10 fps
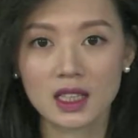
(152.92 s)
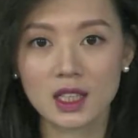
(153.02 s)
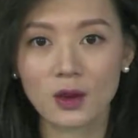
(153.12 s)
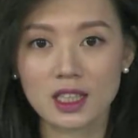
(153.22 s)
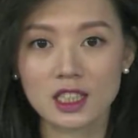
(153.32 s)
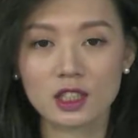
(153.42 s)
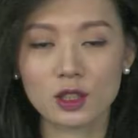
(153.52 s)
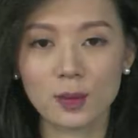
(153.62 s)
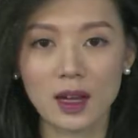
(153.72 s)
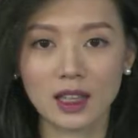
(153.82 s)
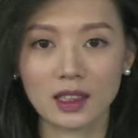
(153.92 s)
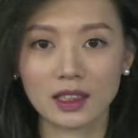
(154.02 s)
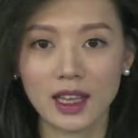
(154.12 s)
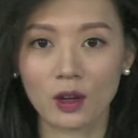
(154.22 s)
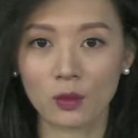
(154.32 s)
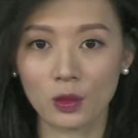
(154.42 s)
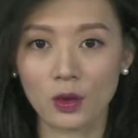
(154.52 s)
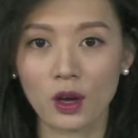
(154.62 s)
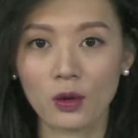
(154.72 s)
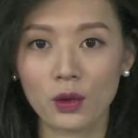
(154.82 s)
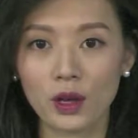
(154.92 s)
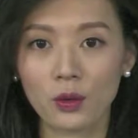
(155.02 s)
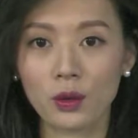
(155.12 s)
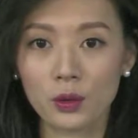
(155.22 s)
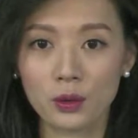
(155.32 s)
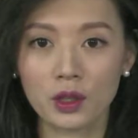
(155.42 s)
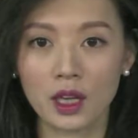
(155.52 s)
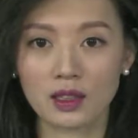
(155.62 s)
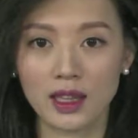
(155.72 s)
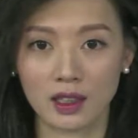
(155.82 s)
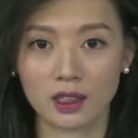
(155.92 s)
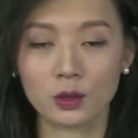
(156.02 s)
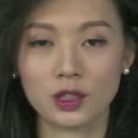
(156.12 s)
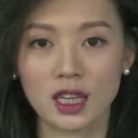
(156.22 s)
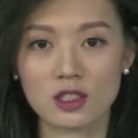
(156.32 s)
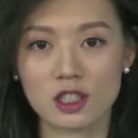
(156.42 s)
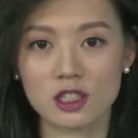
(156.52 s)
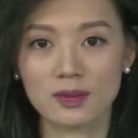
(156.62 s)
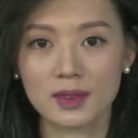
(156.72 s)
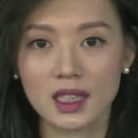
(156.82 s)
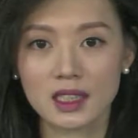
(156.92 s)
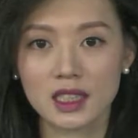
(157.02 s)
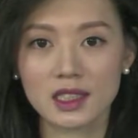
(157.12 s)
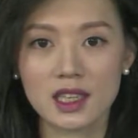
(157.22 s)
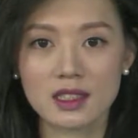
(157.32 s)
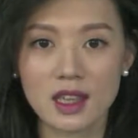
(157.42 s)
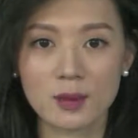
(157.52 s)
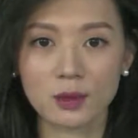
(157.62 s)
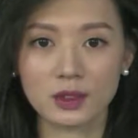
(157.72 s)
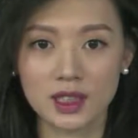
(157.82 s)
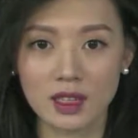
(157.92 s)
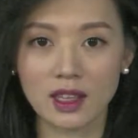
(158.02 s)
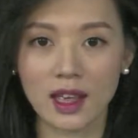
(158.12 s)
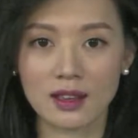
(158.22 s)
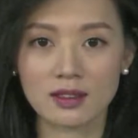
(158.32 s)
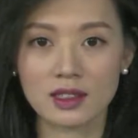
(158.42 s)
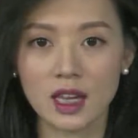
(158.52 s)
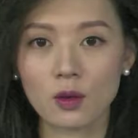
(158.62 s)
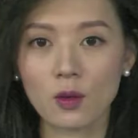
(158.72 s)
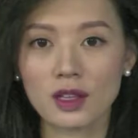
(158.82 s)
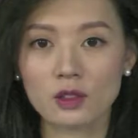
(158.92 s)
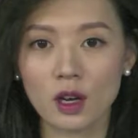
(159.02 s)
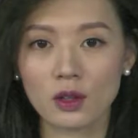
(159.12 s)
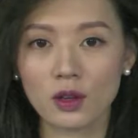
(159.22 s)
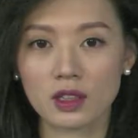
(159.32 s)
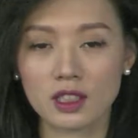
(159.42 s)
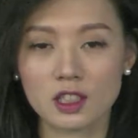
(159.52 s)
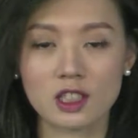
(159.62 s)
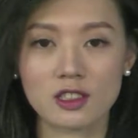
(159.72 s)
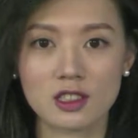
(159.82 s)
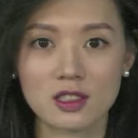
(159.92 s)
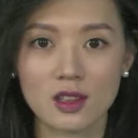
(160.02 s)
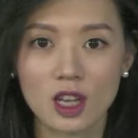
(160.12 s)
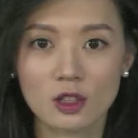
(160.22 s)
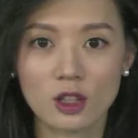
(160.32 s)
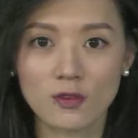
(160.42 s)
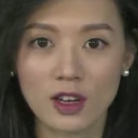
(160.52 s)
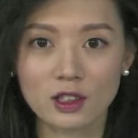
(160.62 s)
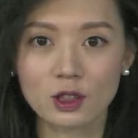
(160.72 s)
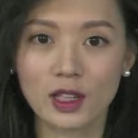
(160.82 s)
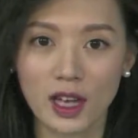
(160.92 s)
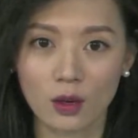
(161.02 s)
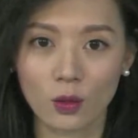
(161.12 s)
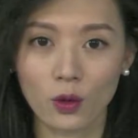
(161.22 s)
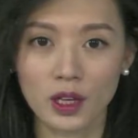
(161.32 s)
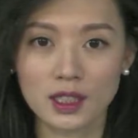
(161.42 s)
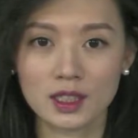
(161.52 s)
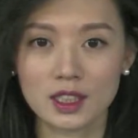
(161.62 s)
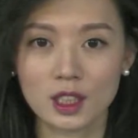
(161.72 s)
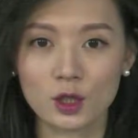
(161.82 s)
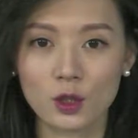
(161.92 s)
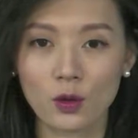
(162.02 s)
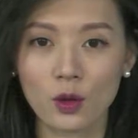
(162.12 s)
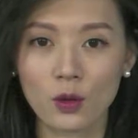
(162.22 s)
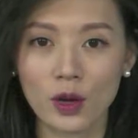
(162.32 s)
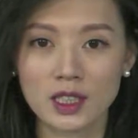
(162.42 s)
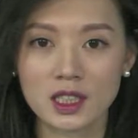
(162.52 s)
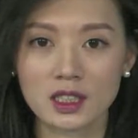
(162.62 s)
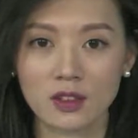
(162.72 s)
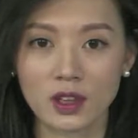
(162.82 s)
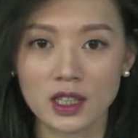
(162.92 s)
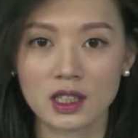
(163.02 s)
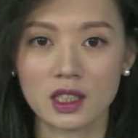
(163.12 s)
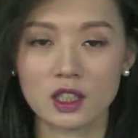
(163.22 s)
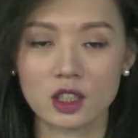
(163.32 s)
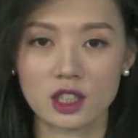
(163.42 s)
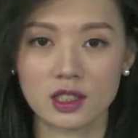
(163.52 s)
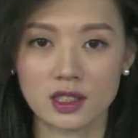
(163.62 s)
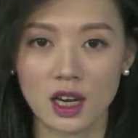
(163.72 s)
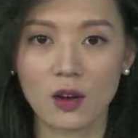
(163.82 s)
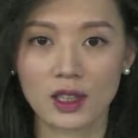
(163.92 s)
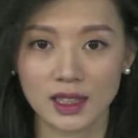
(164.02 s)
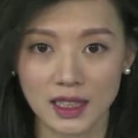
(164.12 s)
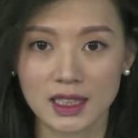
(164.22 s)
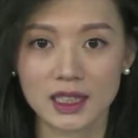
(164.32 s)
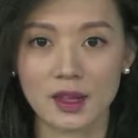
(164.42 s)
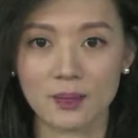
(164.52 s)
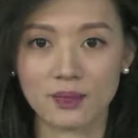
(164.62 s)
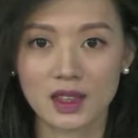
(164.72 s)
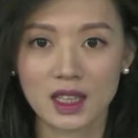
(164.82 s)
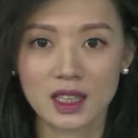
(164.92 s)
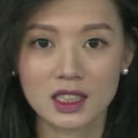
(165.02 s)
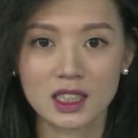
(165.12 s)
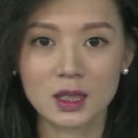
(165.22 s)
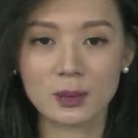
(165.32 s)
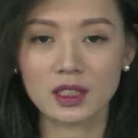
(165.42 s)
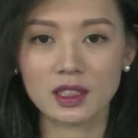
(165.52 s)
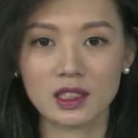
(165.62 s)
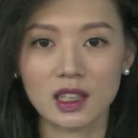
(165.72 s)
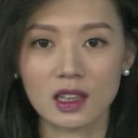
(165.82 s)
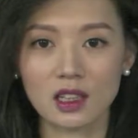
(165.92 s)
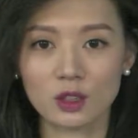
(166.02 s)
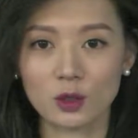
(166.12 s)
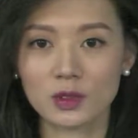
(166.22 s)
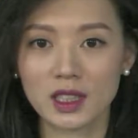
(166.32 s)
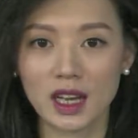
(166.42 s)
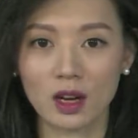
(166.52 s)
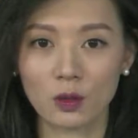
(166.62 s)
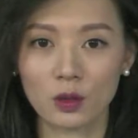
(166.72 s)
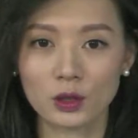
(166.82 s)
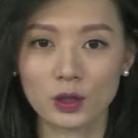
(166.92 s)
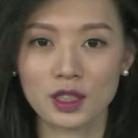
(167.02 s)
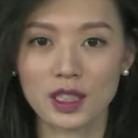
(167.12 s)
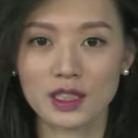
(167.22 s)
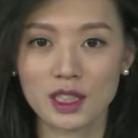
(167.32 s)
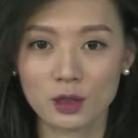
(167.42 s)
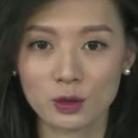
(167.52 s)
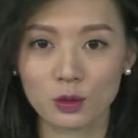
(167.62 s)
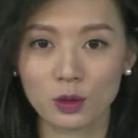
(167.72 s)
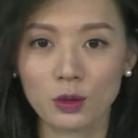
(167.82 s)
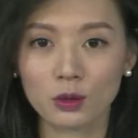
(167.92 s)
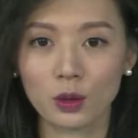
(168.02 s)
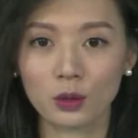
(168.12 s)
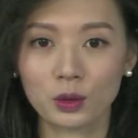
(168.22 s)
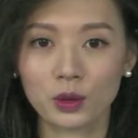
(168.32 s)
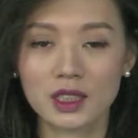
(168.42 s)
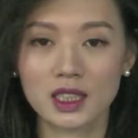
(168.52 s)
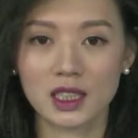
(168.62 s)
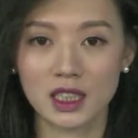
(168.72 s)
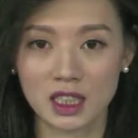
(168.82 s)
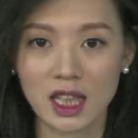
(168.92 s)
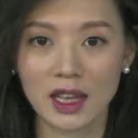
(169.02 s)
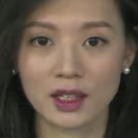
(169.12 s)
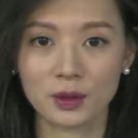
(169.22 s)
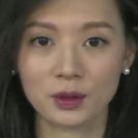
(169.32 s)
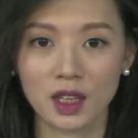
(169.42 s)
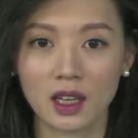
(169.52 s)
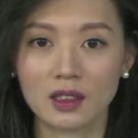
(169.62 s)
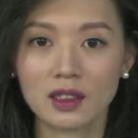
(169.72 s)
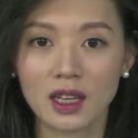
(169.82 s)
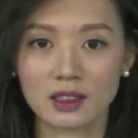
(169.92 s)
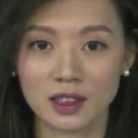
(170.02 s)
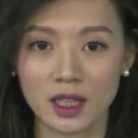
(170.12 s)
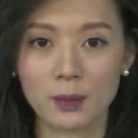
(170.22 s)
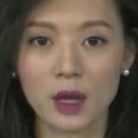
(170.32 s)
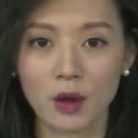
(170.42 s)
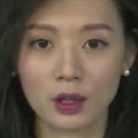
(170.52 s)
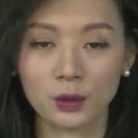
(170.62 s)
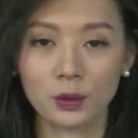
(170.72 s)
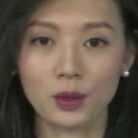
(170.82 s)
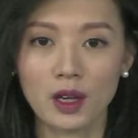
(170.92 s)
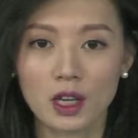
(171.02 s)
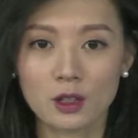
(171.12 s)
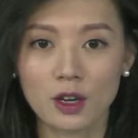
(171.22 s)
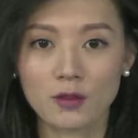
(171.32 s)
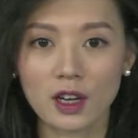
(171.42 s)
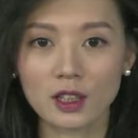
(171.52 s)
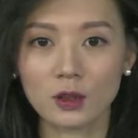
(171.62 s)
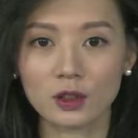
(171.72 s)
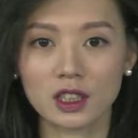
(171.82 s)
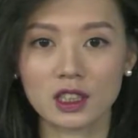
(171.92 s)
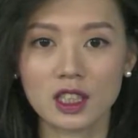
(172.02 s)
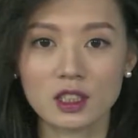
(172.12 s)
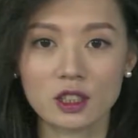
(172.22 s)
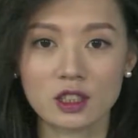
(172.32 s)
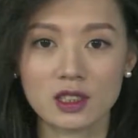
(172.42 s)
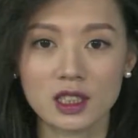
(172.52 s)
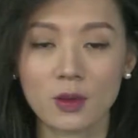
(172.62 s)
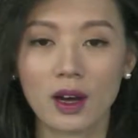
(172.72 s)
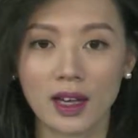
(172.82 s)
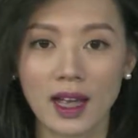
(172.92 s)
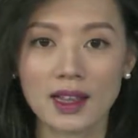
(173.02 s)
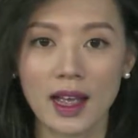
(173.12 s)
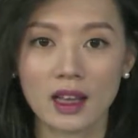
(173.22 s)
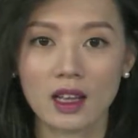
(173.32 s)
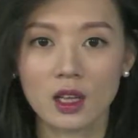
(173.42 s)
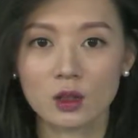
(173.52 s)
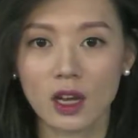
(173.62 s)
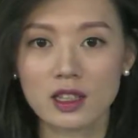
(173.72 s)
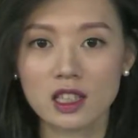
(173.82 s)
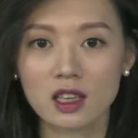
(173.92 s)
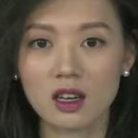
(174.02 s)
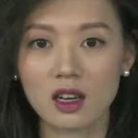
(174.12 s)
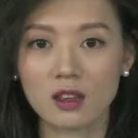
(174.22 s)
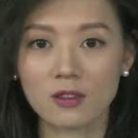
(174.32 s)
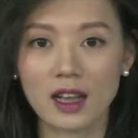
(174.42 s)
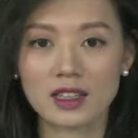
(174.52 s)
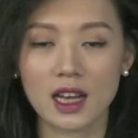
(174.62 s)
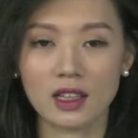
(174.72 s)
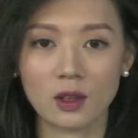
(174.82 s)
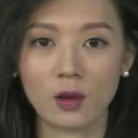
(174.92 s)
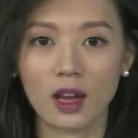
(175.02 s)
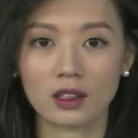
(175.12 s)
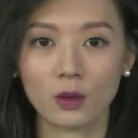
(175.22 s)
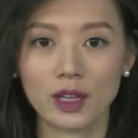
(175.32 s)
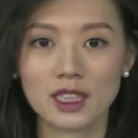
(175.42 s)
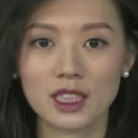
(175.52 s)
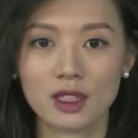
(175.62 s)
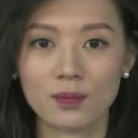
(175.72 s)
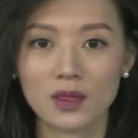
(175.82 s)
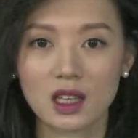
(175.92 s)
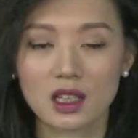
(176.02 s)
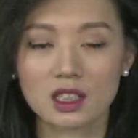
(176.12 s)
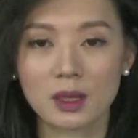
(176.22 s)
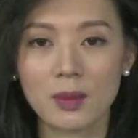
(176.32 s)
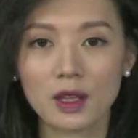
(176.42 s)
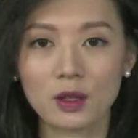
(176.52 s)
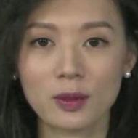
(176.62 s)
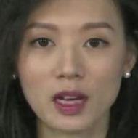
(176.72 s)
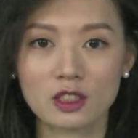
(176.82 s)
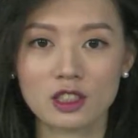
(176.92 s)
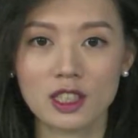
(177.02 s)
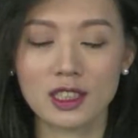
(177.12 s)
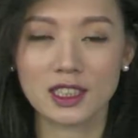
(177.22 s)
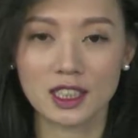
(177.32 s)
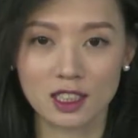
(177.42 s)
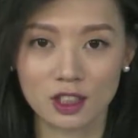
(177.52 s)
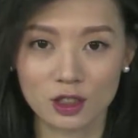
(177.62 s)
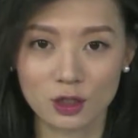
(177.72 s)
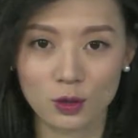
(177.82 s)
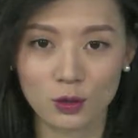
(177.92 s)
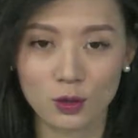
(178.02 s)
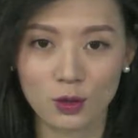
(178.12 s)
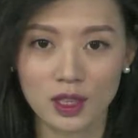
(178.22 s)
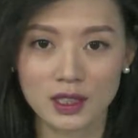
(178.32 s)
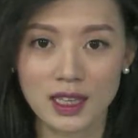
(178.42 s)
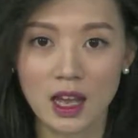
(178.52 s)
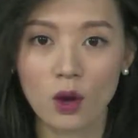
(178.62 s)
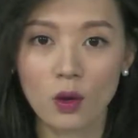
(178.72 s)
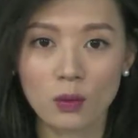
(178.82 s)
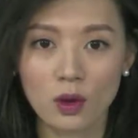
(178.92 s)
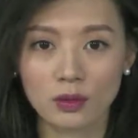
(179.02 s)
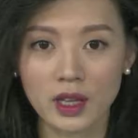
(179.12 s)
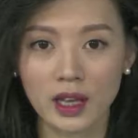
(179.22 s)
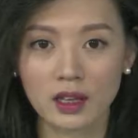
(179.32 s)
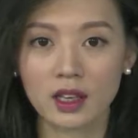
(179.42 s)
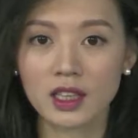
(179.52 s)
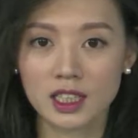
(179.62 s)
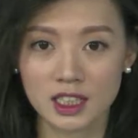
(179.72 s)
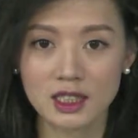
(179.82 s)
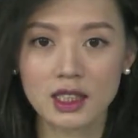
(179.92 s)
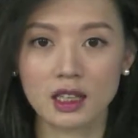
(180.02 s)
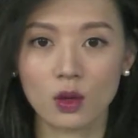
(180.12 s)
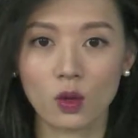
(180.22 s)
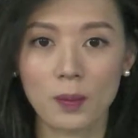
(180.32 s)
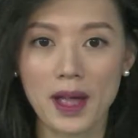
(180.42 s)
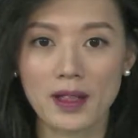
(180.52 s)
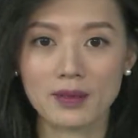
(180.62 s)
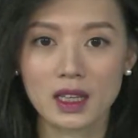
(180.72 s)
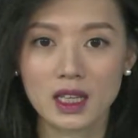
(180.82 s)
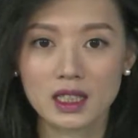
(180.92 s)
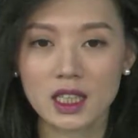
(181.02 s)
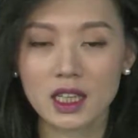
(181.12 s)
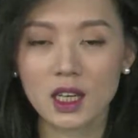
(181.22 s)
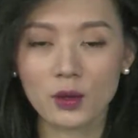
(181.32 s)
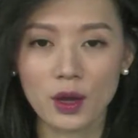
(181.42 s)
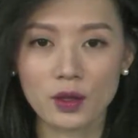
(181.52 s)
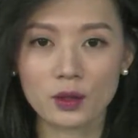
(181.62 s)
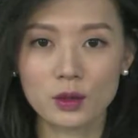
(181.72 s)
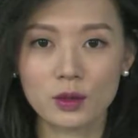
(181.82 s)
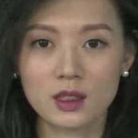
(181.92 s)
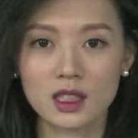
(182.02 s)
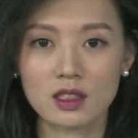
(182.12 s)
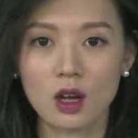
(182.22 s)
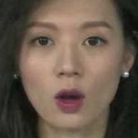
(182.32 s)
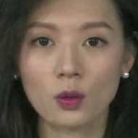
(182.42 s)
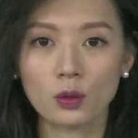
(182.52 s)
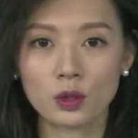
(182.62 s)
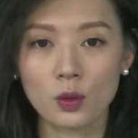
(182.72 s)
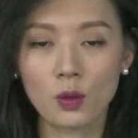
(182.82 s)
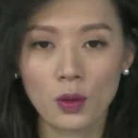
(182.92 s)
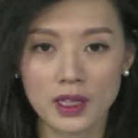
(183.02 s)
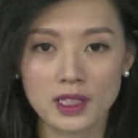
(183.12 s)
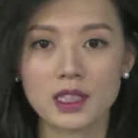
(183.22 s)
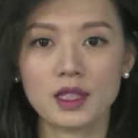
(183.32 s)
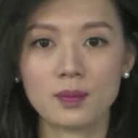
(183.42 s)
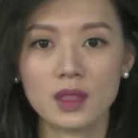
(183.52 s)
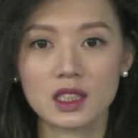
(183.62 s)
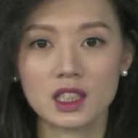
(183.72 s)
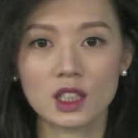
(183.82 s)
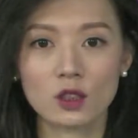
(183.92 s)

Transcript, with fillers: 新华社就报道了两国元会会晤了两个多小时，期间散步、交谈、参观庄园的设施，双方就两国以及中欧关系等问题是交换了意见。习近平提到了中捷两国去年签署共同推进“一带一路”的谅解备忘录，双方有责任是继往开来、传承和发展友好的关系。泽曼又表示了，捷克是中国在欧盟内可以信赖的伙伴，捷克愿意促进欧中关系以及